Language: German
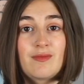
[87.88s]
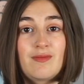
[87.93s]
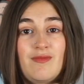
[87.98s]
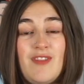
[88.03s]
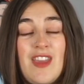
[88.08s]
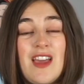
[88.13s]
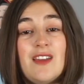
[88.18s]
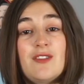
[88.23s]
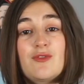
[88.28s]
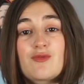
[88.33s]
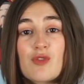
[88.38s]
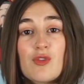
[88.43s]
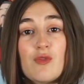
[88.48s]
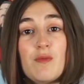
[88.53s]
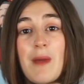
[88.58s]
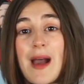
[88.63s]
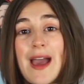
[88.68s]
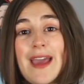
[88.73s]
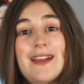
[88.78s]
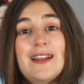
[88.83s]
Während
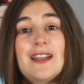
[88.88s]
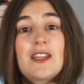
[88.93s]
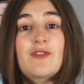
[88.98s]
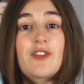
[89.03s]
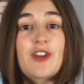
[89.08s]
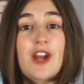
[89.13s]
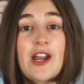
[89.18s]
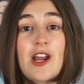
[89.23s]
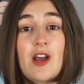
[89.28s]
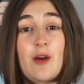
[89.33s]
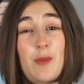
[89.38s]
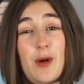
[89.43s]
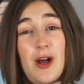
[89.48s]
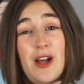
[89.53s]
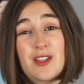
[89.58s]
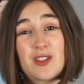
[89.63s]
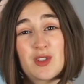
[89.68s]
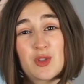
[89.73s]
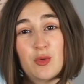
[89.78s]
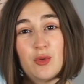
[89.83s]
Ruben eigentlich von einer
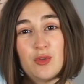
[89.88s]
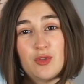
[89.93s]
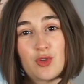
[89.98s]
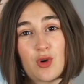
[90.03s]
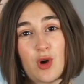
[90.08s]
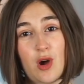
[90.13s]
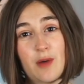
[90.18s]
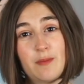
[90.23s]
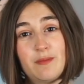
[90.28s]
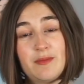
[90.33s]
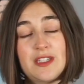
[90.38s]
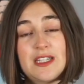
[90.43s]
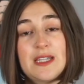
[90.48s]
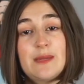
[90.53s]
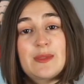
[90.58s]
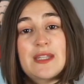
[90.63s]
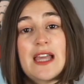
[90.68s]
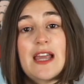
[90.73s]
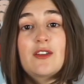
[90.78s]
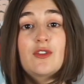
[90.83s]
Operation träumt, die
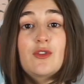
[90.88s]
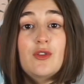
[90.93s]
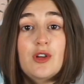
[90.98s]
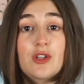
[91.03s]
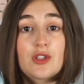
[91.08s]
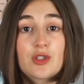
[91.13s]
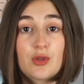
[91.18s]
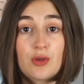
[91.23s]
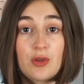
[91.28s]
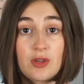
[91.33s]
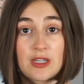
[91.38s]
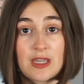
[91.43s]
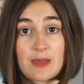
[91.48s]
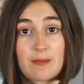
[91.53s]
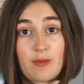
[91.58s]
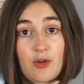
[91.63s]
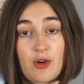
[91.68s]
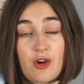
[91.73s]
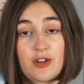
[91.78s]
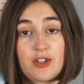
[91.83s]
ihm sein Gehör
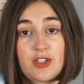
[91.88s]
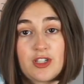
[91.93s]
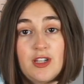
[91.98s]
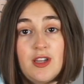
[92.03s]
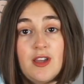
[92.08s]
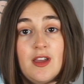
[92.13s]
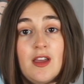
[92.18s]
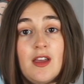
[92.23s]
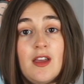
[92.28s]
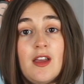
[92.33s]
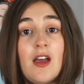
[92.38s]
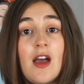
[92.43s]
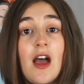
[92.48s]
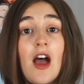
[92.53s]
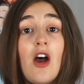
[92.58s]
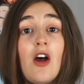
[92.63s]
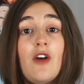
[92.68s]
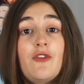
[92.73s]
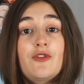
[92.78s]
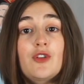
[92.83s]
zurückgeben könnte,
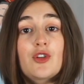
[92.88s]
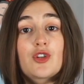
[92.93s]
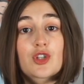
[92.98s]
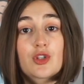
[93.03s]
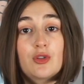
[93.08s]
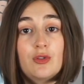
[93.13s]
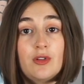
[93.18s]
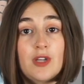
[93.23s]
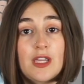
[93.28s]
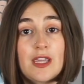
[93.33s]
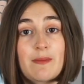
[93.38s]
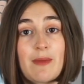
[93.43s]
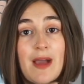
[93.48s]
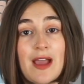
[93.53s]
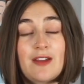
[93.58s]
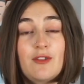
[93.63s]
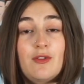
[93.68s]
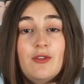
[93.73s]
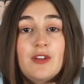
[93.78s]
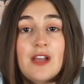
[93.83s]
eröffnet Joe ihm
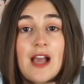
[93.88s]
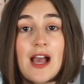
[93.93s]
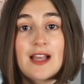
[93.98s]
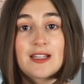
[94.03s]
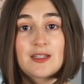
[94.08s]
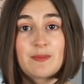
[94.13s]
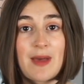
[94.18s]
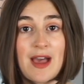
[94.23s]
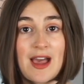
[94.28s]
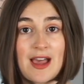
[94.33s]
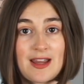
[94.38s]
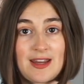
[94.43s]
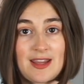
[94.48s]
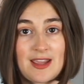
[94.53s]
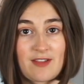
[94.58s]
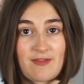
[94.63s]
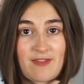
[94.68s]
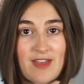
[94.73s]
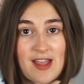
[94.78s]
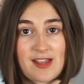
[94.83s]
eine ungeahnte
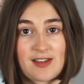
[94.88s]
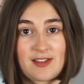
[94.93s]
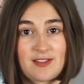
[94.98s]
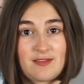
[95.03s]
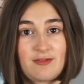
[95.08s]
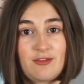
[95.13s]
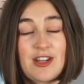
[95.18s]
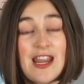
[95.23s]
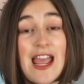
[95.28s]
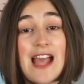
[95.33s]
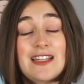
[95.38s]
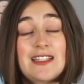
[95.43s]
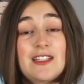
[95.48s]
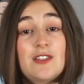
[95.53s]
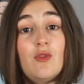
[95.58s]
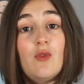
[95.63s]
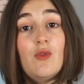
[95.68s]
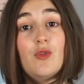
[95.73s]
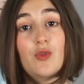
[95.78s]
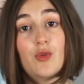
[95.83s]
Parallelwelt und lehrt ihn,
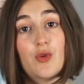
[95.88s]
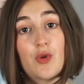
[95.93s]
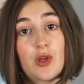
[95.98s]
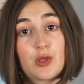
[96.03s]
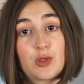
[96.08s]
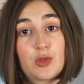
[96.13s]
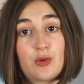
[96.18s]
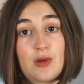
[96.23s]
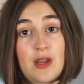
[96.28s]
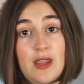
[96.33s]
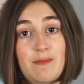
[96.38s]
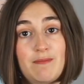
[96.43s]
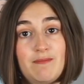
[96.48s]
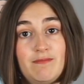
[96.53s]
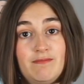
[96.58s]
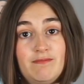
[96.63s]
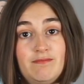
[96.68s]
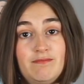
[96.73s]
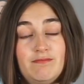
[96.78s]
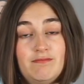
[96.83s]
ohne Gehör zu leben.
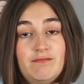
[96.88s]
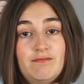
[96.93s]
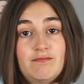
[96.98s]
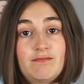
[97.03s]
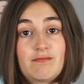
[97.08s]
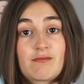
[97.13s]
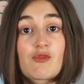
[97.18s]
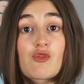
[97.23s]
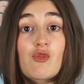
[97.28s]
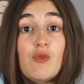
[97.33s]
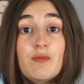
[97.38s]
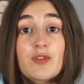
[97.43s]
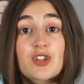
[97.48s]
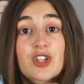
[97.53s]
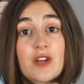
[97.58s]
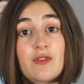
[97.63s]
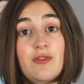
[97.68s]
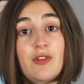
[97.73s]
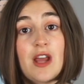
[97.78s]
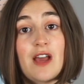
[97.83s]
Ruben
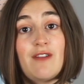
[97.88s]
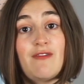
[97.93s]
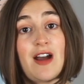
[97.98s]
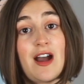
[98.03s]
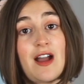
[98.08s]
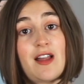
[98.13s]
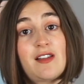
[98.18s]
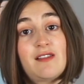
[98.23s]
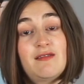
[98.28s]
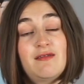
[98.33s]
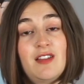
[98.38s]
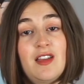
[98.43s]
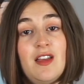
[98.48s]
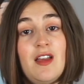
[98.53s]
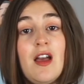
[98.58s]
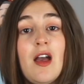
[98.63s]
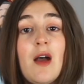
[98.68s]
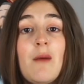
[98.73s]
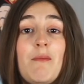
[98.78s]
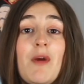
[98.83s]
steht vor der Wahl.
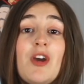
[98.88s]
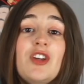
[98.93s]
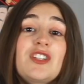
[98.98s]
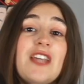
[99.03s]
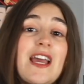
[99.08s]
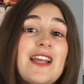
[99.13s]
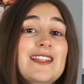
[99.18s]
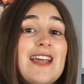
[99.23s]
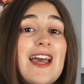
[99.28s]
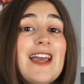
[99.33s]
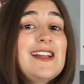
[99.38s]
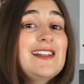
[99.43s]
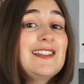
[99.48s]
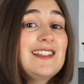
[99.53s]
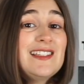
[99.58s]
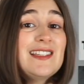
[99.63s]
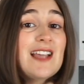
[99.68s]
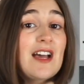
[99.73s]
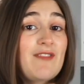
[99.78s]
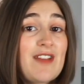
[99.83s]
Möchte er Teil
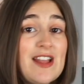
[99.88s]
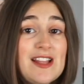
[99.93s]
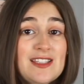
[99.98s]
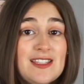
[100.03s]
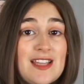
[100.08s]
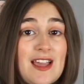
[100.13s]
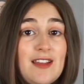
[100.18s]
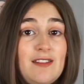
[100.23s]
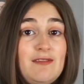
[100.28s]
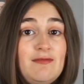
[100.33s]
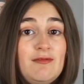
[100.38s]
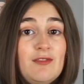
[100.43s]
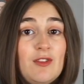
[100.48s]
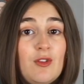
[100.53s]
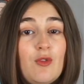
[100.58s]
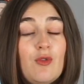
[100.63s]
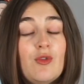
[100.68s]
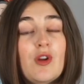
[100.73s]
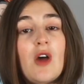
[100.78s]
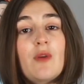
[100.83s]
dieser Welt sein
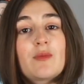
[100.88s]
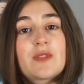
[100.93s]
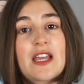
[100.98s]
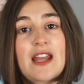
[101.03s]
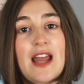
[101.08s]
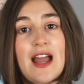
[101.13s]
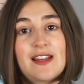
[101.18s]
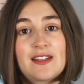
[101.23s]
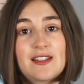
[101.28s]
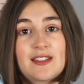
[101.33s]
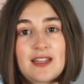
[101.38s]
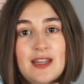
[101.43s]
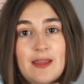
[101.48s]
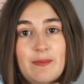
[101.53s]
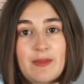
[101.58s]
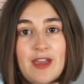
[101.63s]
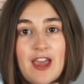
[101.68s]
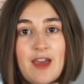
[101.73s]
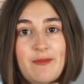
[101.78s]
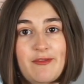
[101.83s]
oder um sein altes
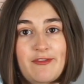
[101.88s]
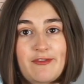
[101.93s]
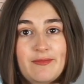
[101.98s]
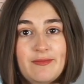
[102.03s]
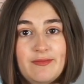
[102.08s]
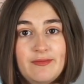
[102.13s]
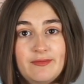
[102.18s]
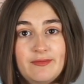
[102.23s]
Leben kämpfen?